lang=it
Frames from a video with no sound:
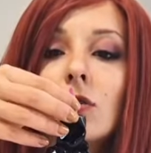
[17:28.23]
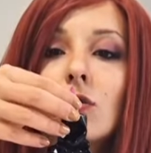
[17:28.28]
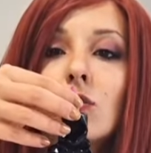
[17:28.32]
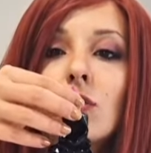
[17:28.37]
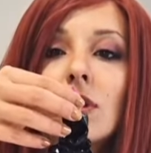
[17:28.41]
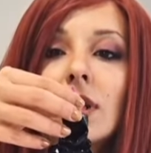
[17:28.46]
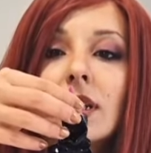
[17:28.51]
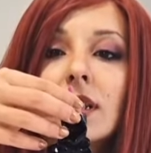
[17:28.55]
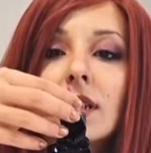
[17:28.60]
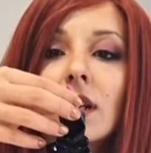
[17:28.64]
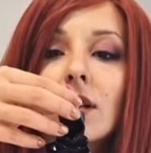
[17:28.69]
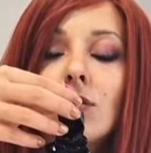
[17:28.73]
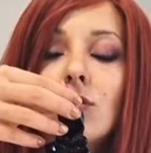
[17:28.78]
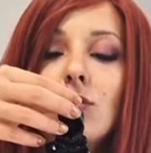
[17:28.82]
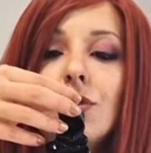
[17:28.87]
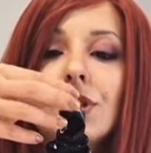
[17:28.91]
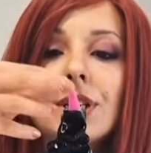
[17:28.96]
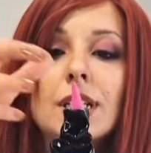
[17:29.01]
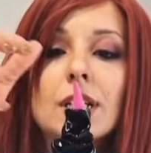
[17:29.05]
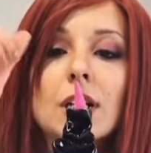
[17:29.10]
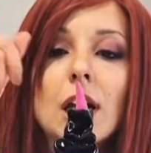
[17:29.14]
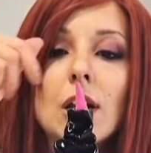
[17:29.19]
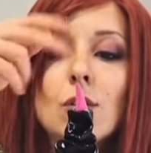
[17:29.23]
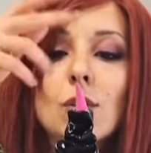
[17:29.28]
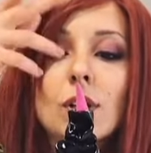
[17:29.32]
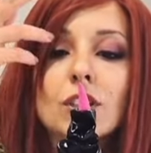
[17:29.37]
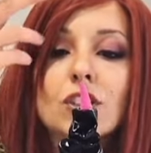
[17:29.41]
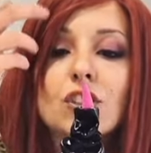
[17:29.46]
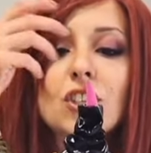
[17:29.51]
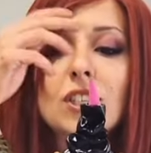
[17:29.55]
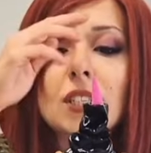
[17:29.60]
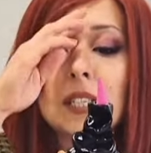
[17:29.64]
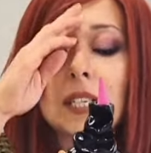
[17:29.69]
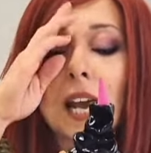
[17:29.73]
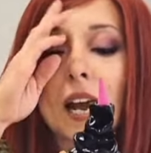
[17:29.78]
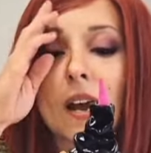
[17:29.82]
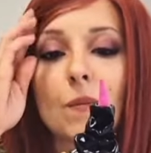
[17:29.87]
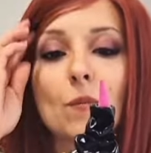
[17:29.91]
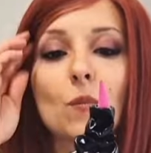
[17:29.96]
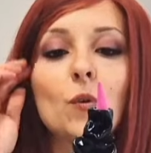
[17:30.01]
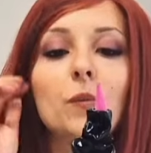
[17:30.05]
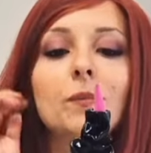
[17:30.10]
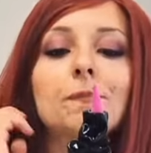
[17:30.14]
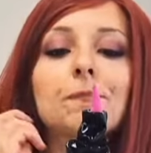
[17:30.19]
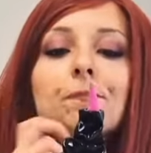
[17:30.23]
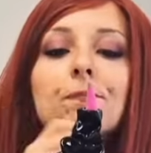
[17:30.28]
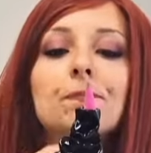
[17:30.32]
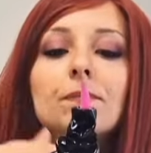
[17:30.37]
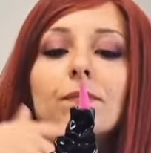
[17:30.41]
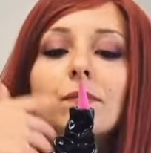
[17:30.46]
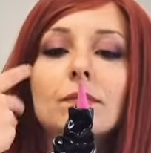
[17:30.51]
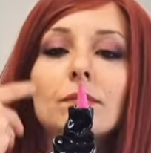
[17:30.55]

sulla statuina, lo accendiamo